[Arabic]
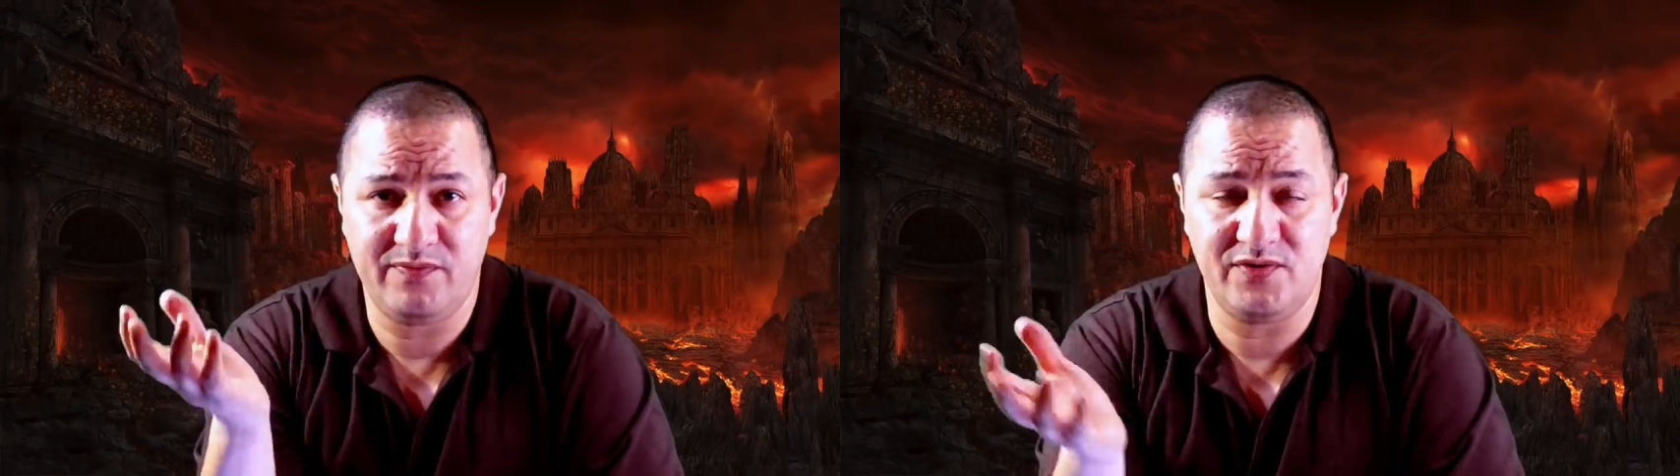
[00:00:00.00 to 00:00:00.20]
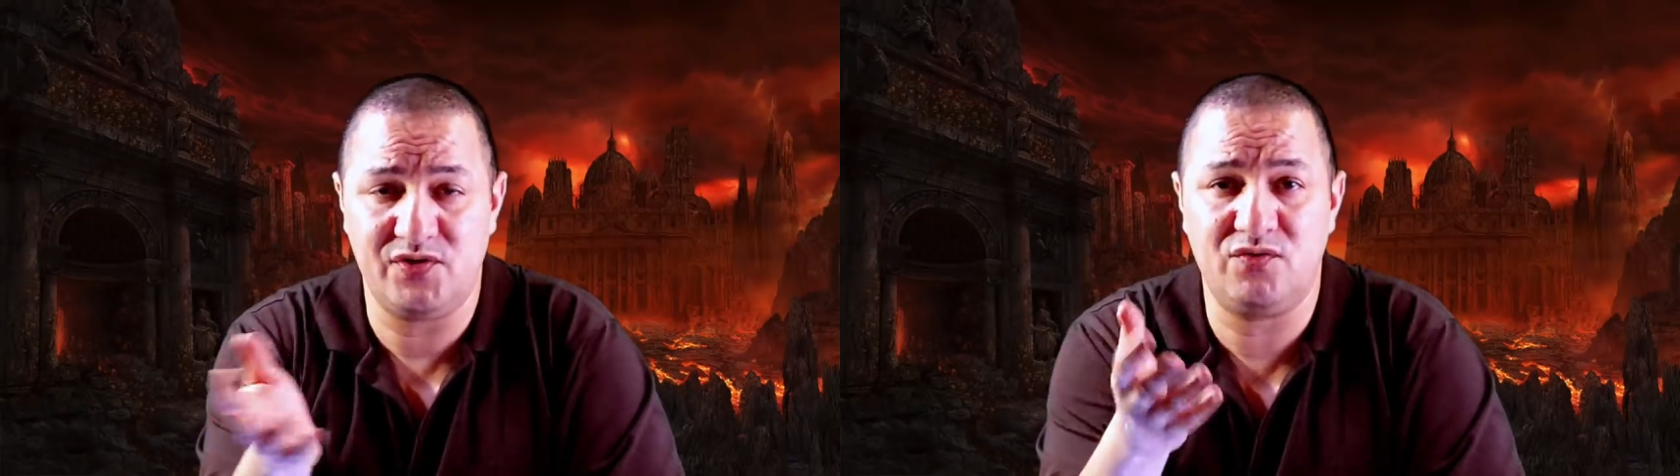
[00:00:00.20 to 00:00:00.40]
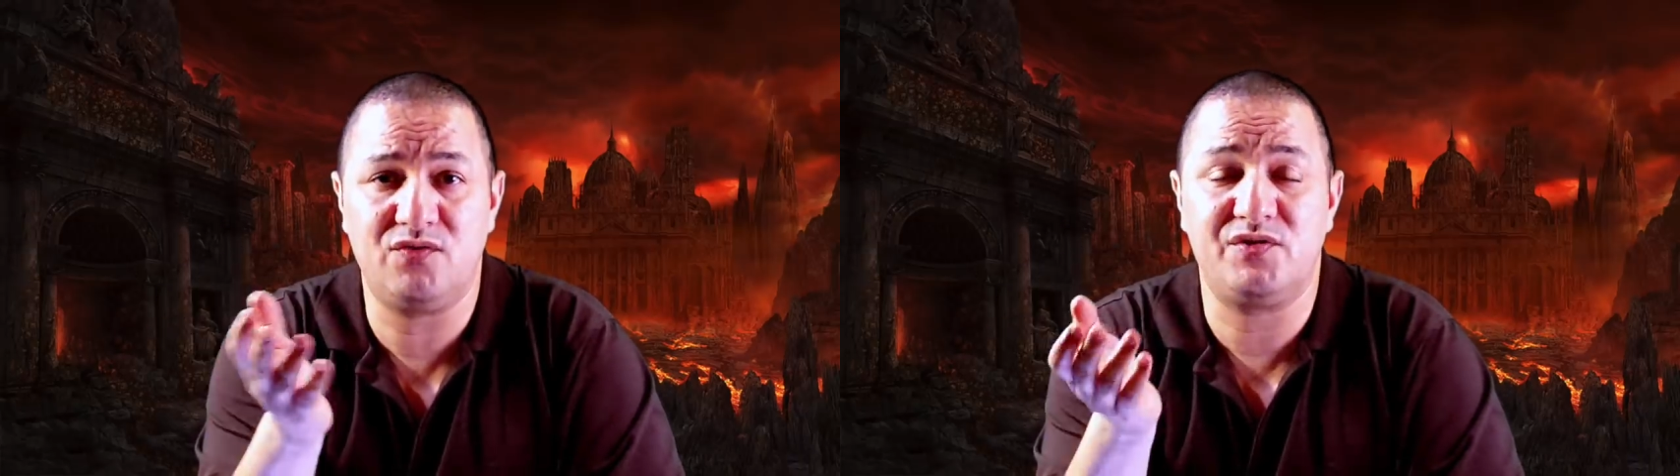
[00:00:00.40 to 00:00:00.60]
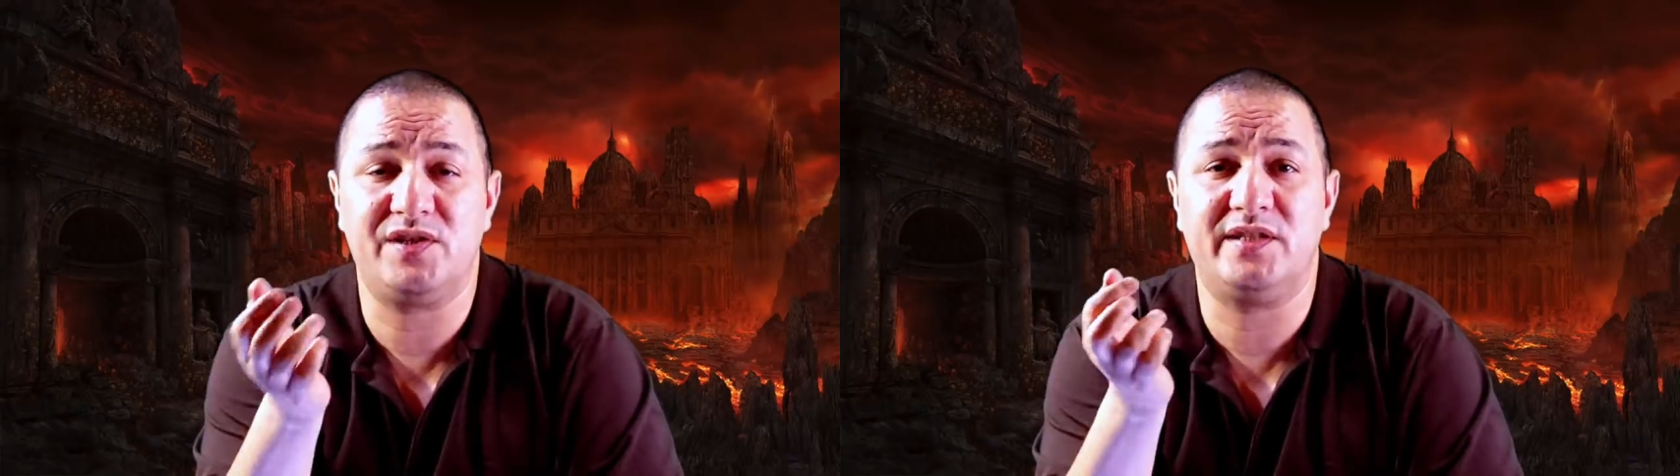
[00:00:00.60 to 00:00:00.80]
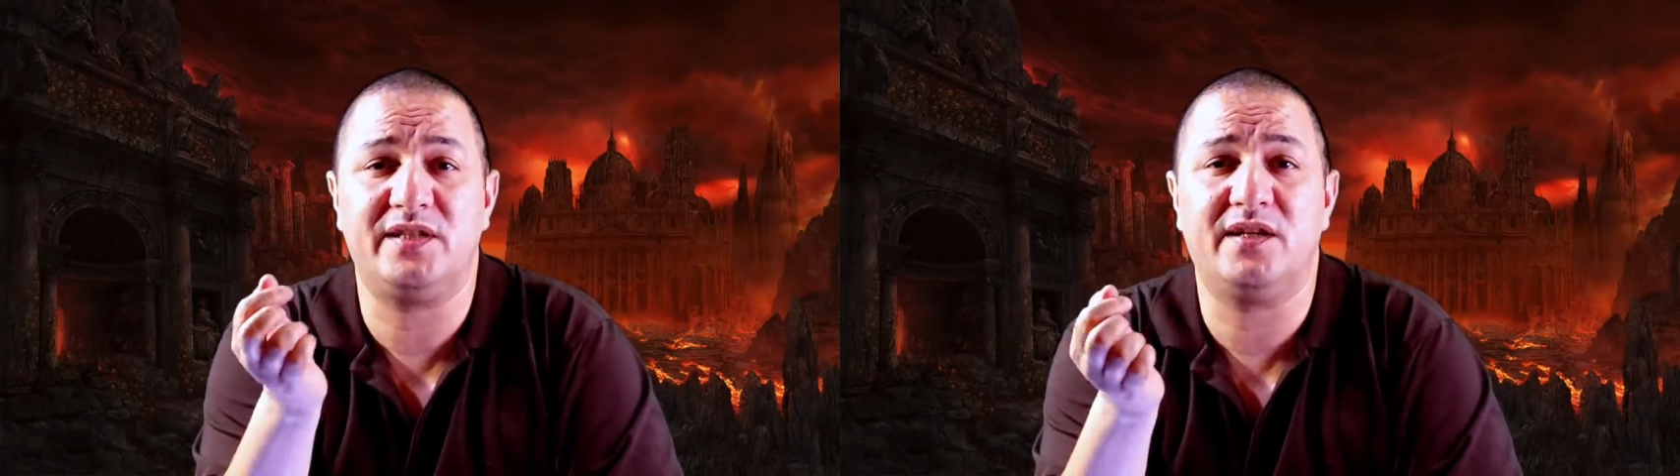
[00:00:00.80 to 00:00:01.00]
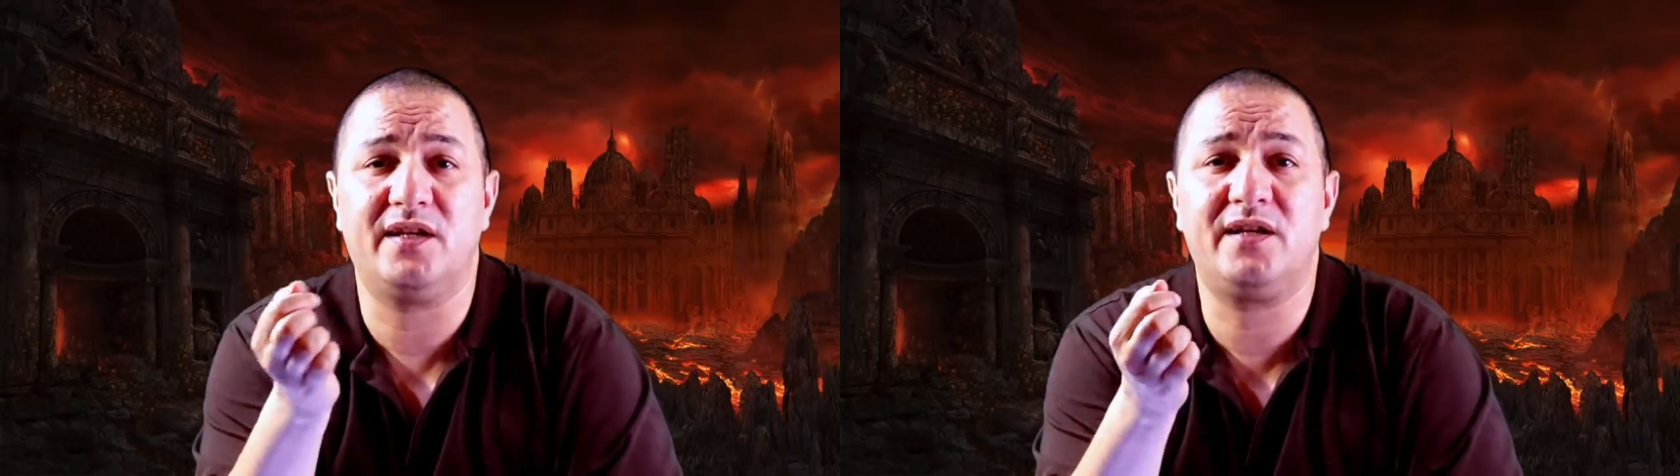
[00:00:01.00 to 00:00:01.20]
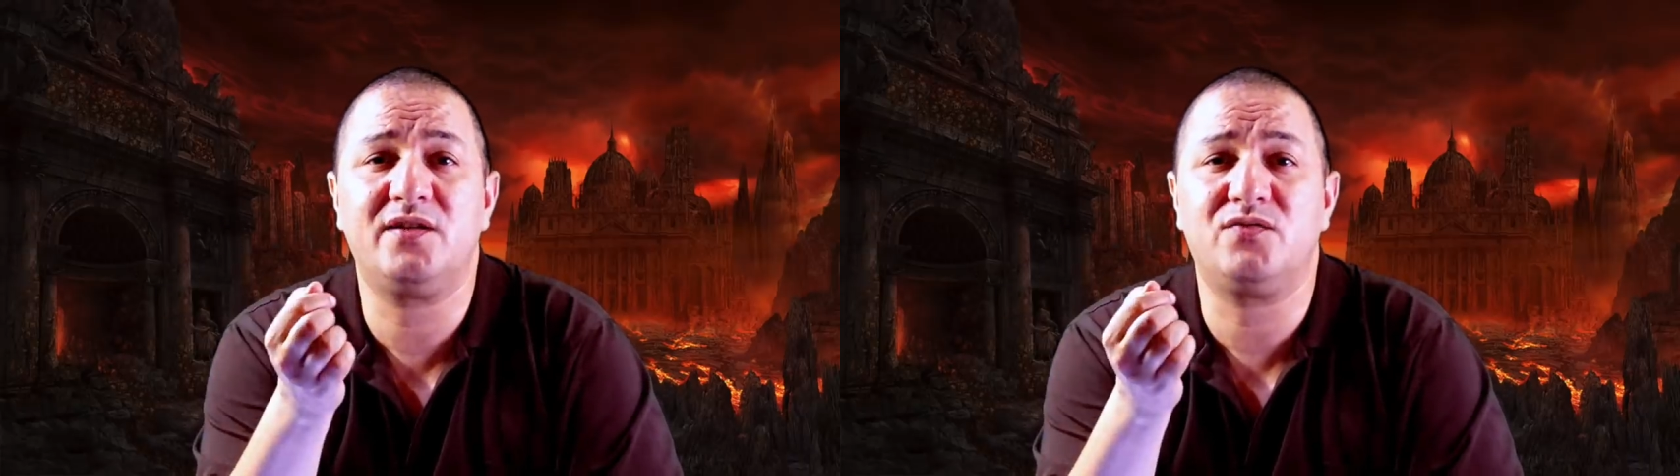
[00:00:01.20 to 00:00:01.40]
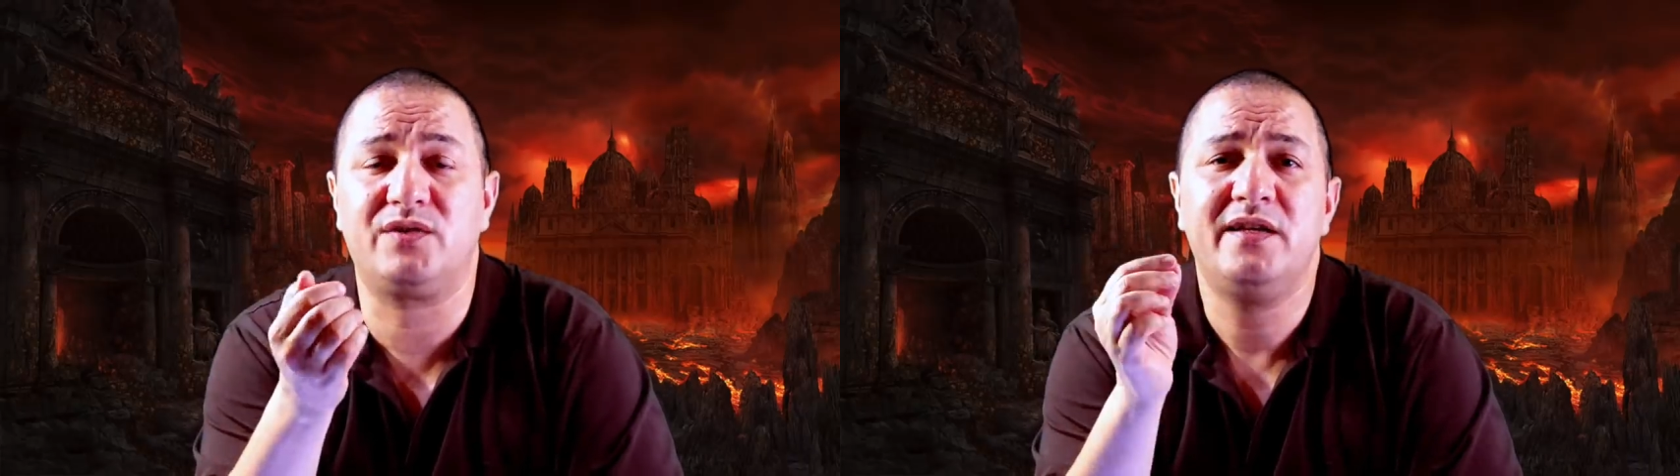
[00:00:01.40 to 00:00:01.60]
في الجيولوجيا ديال
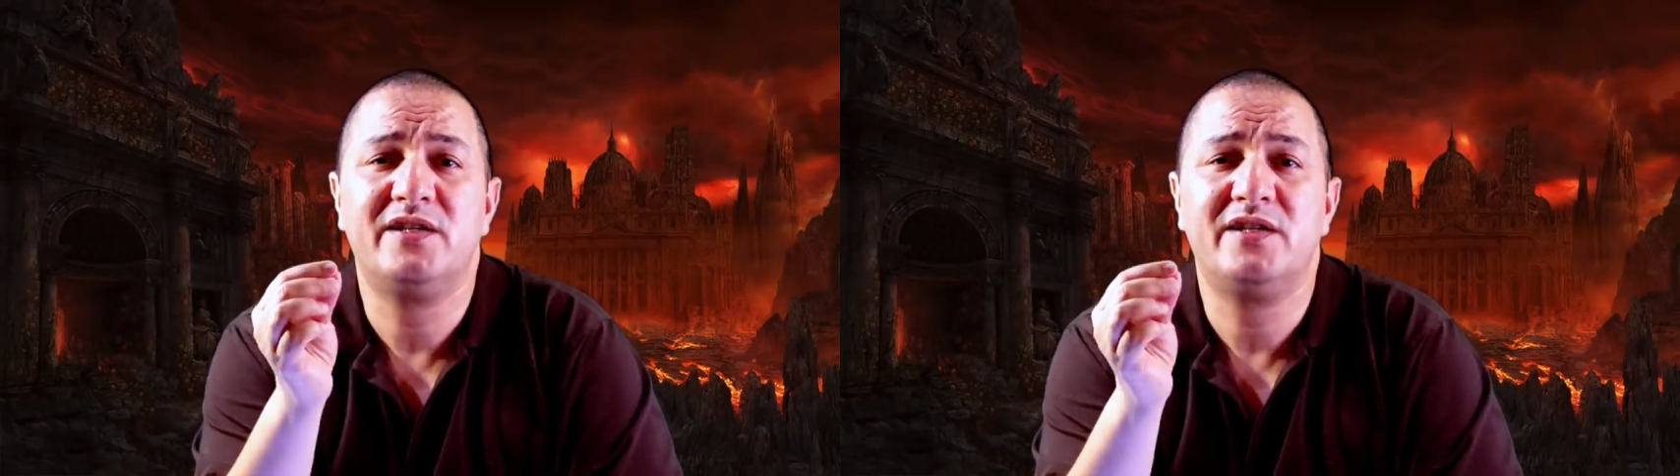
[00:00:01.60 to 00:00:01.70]
الارض